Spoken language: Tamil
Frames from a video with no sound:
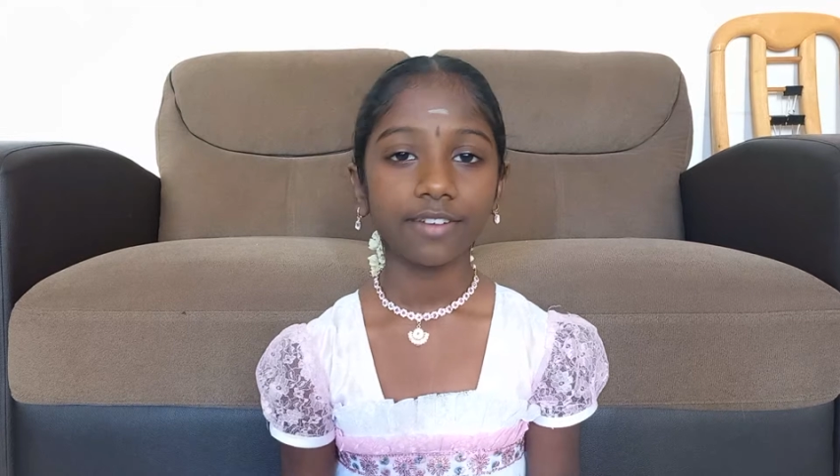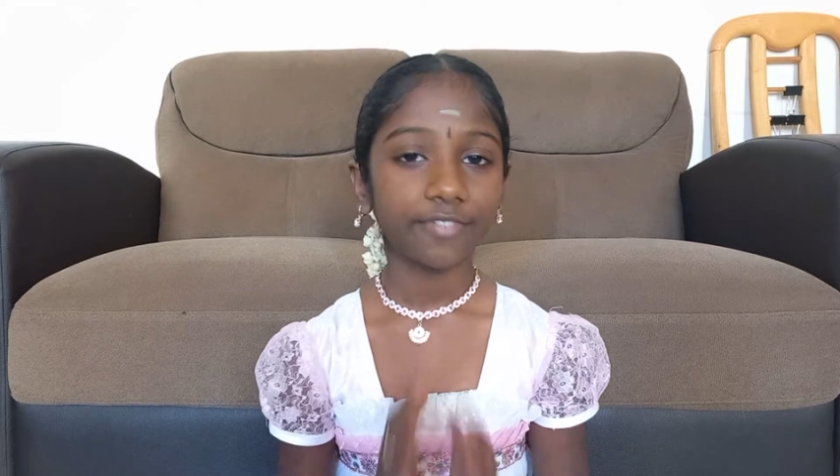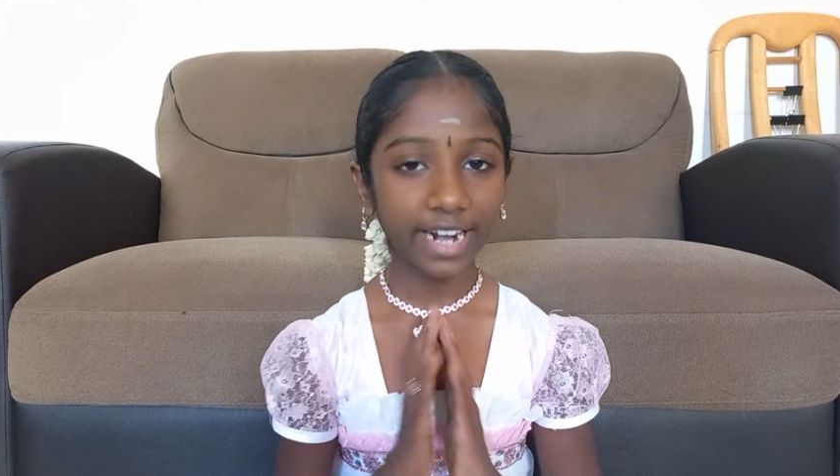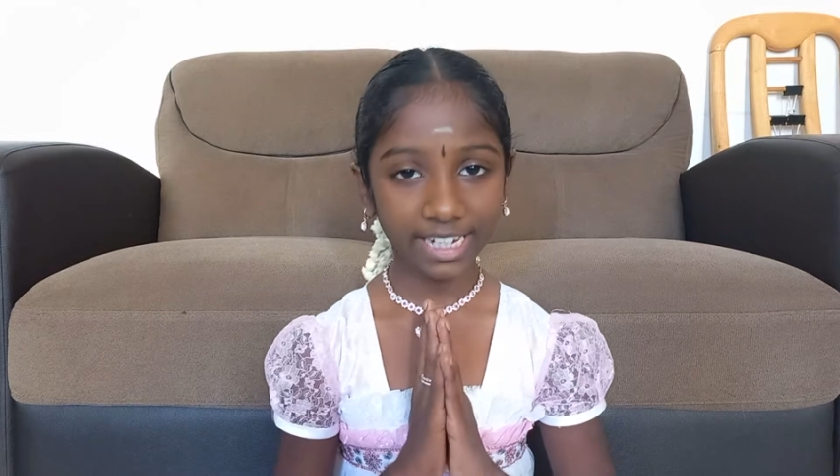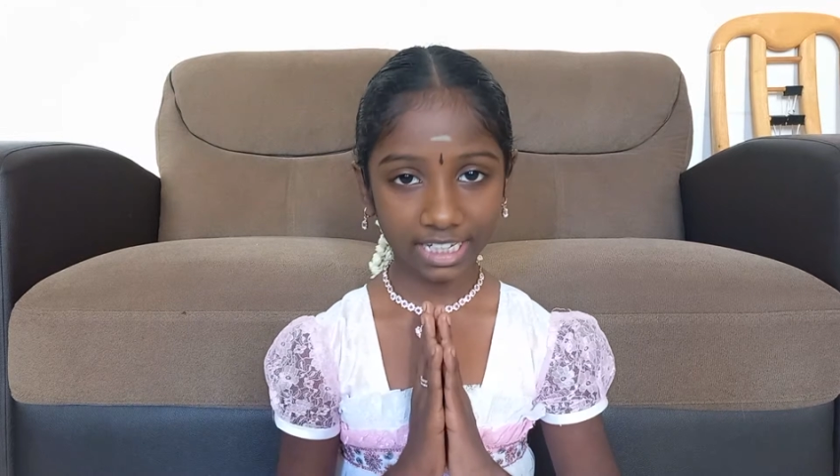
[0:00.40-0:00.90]

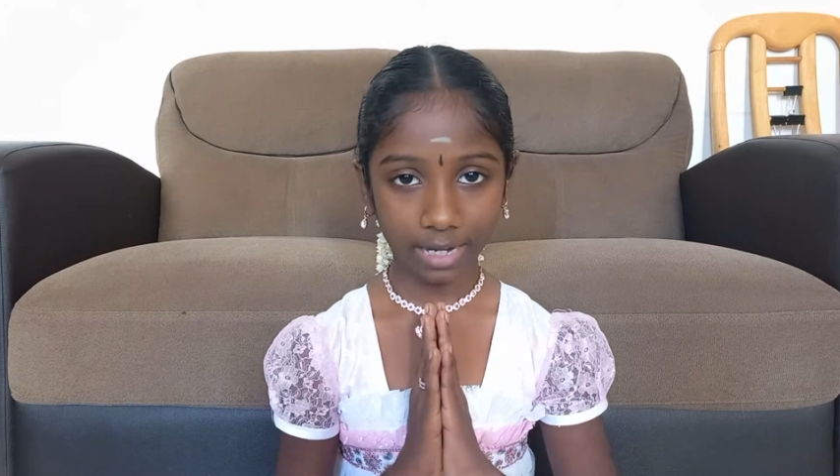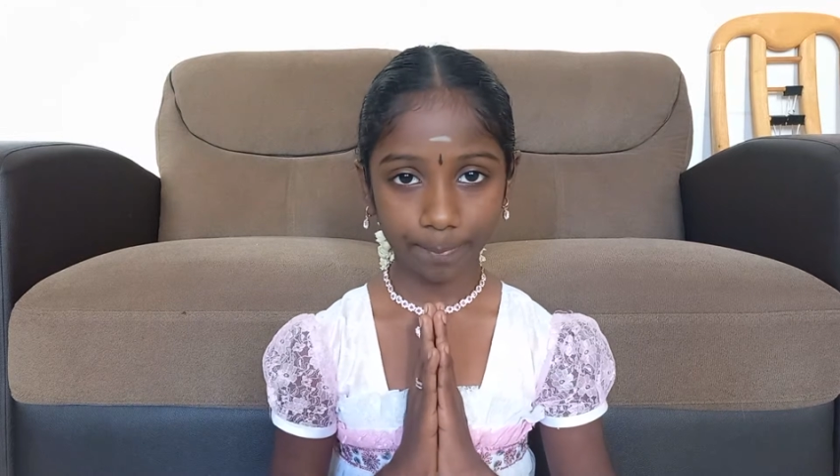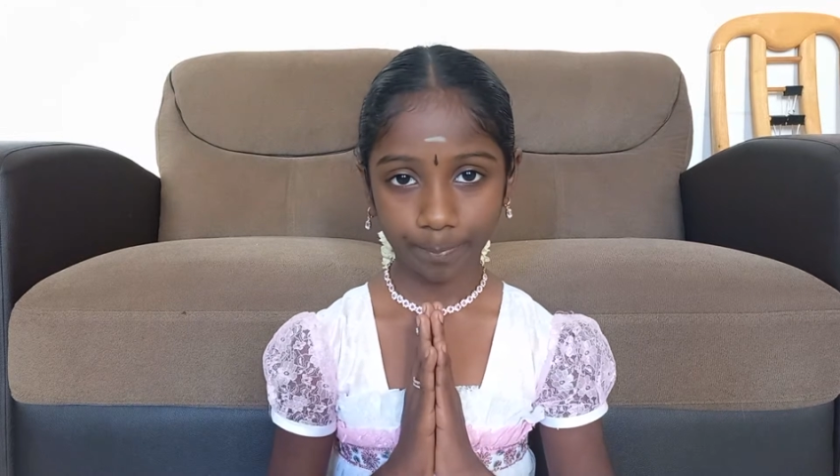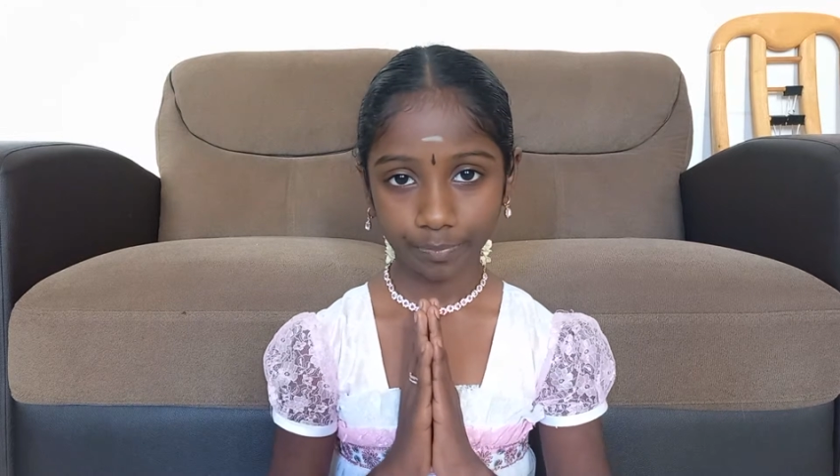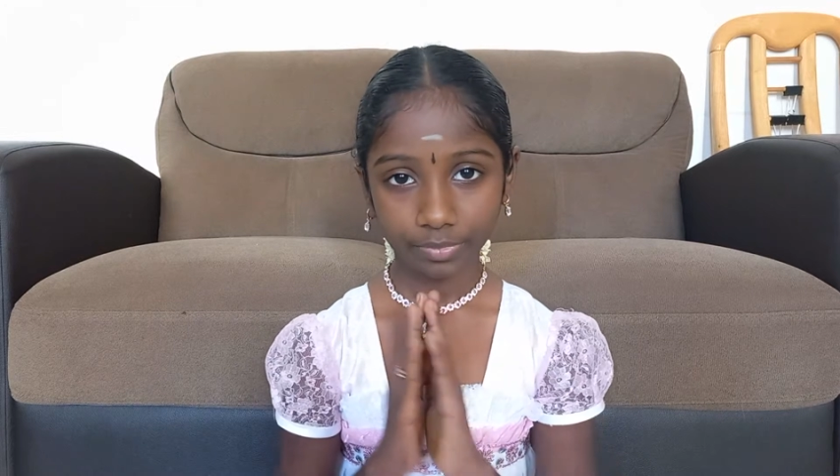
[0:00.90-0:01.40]
வணக்கம்
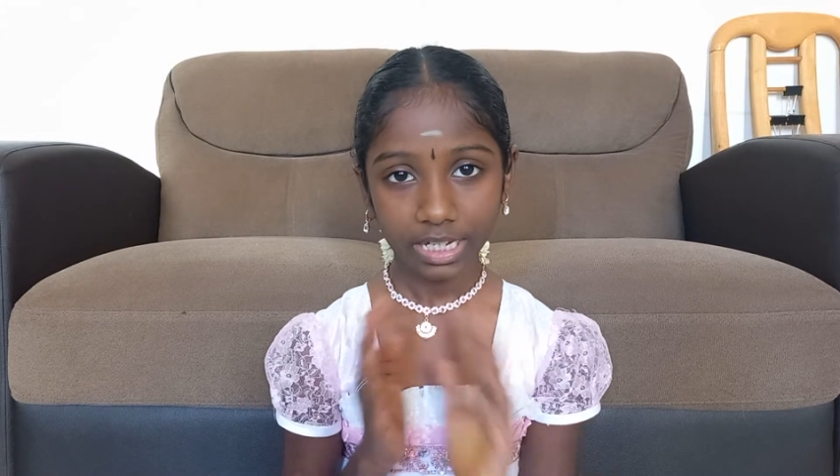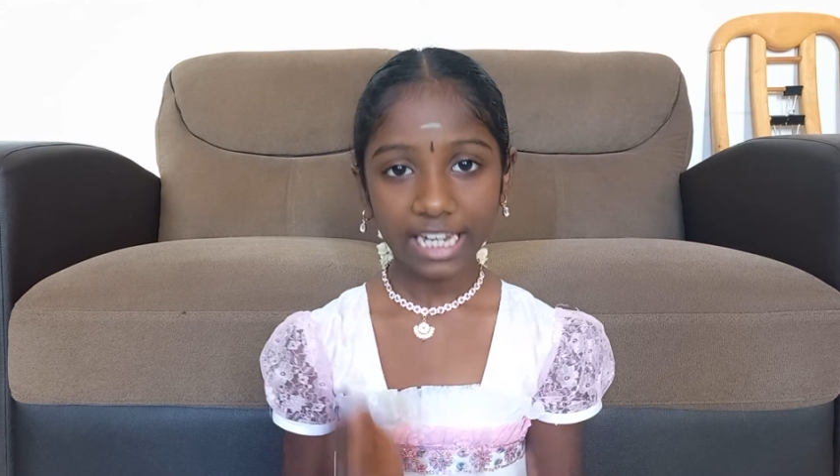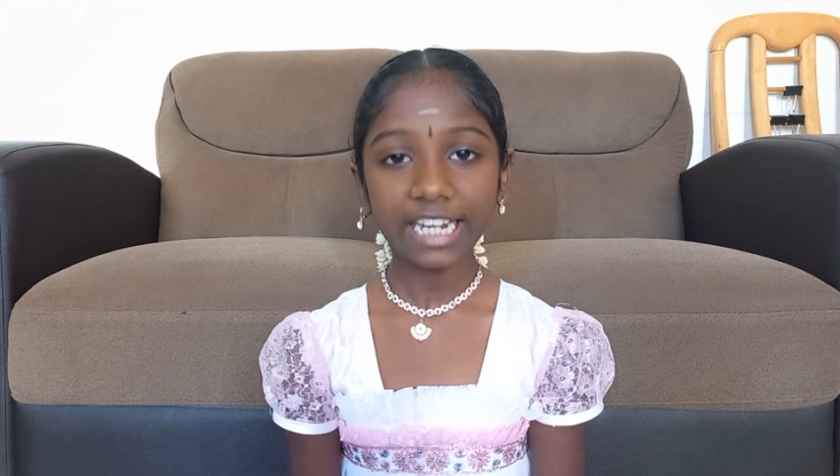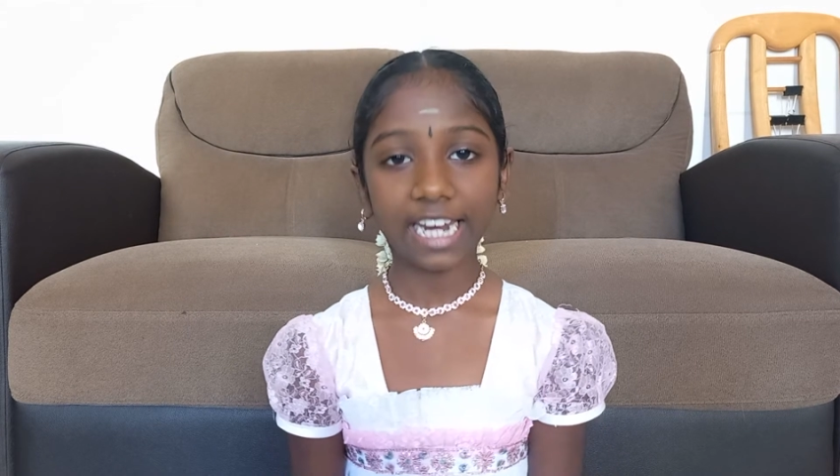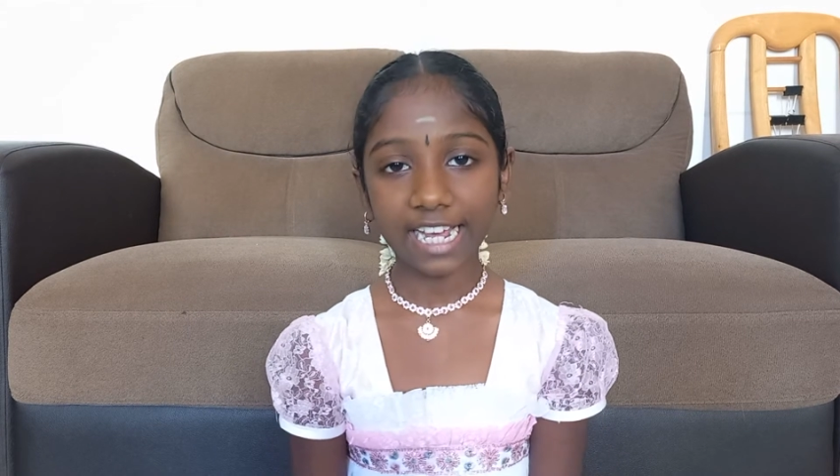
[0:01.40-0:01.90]

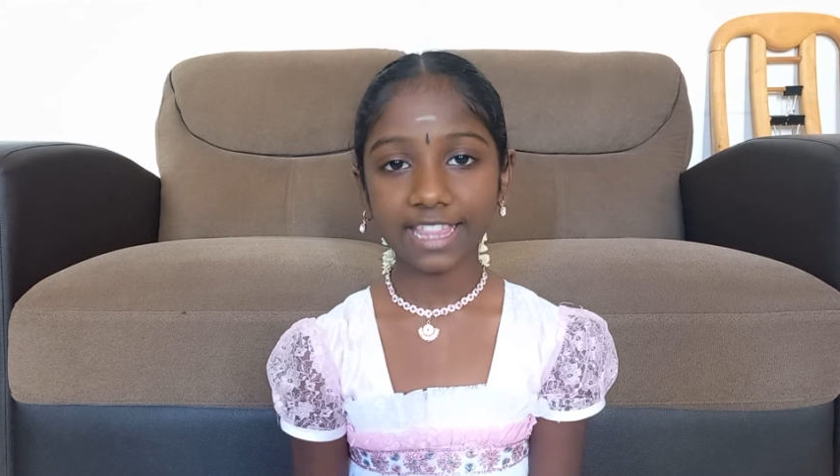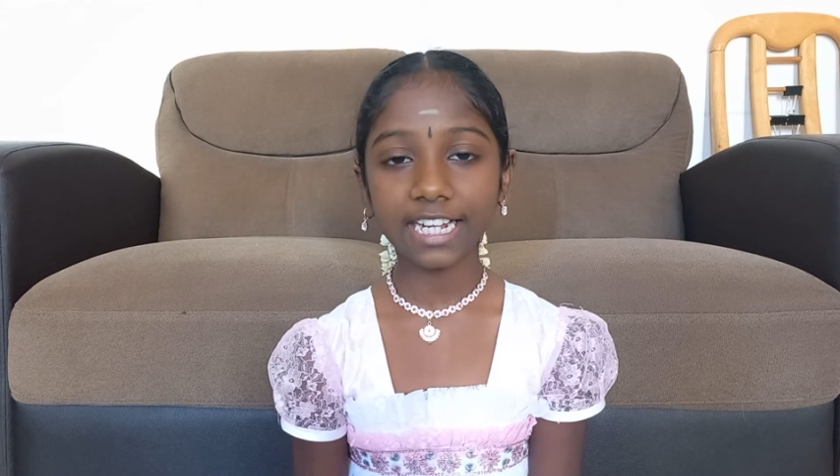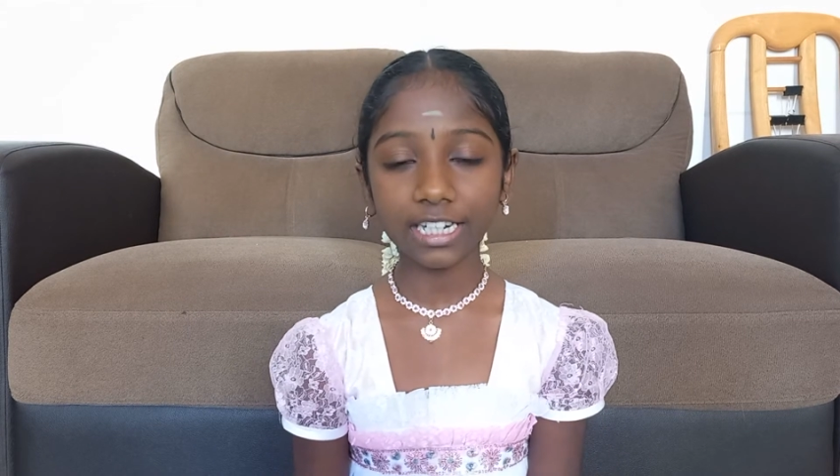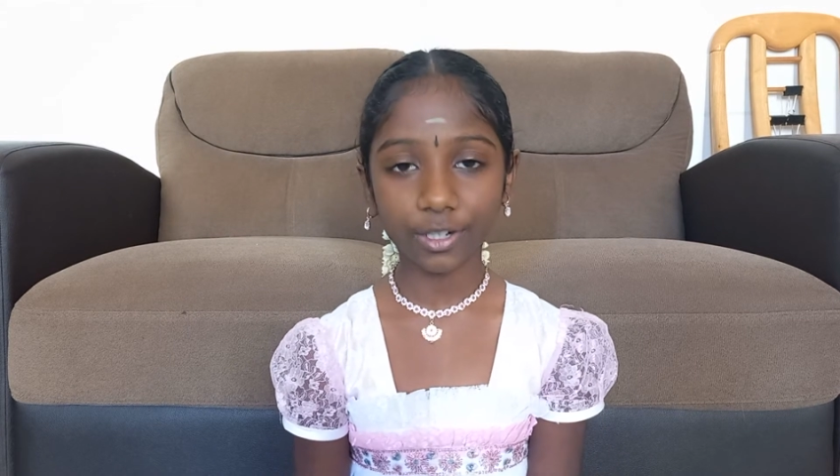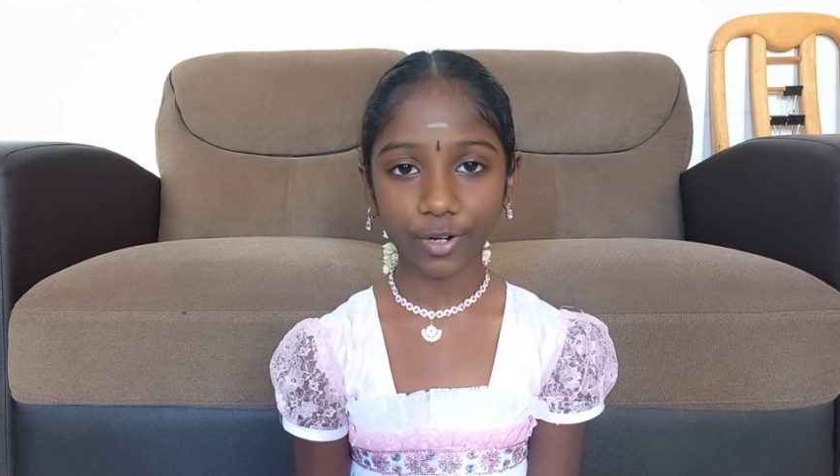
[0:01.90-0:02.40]
இன்றைய
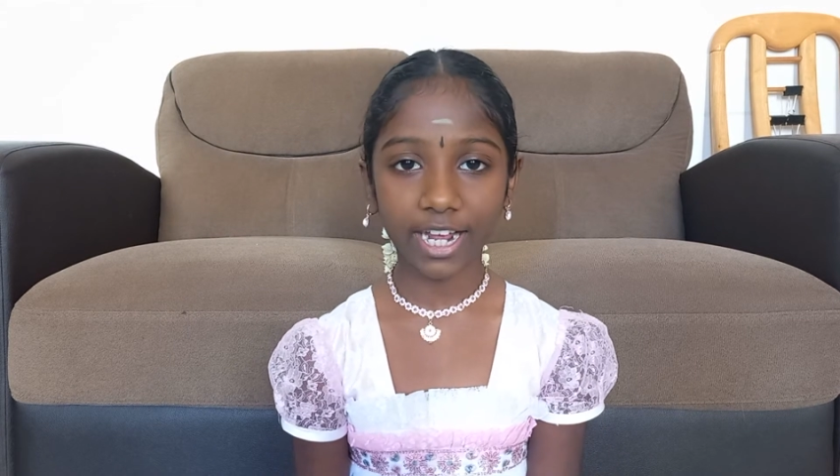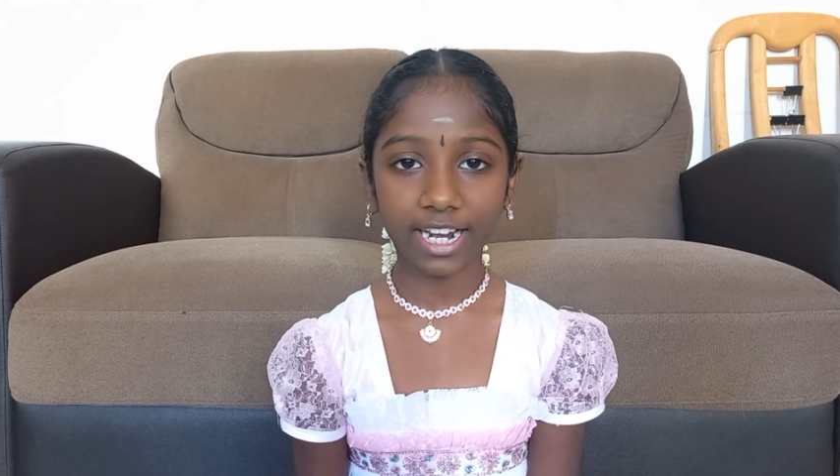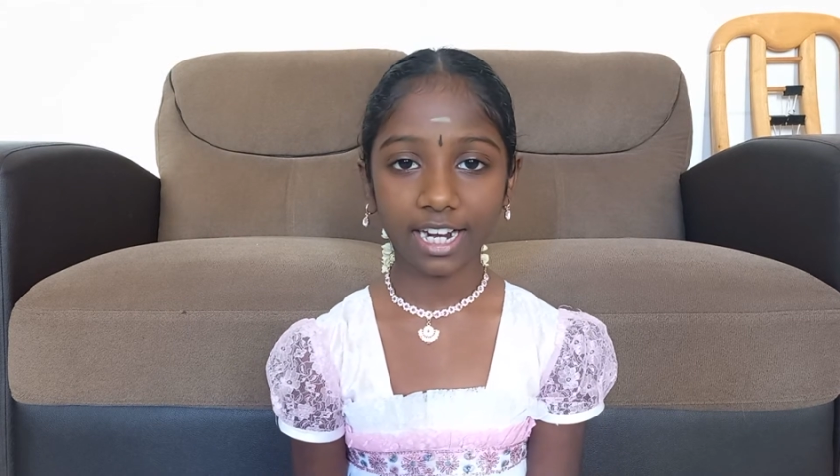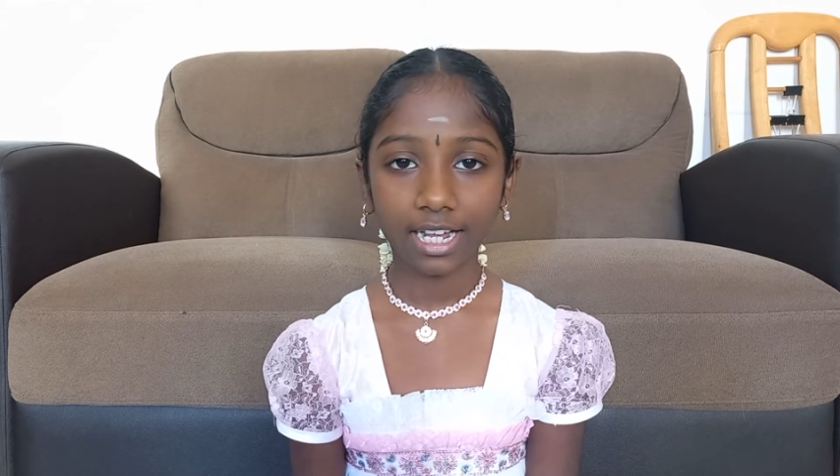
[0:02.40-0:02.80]
திருக்குறள்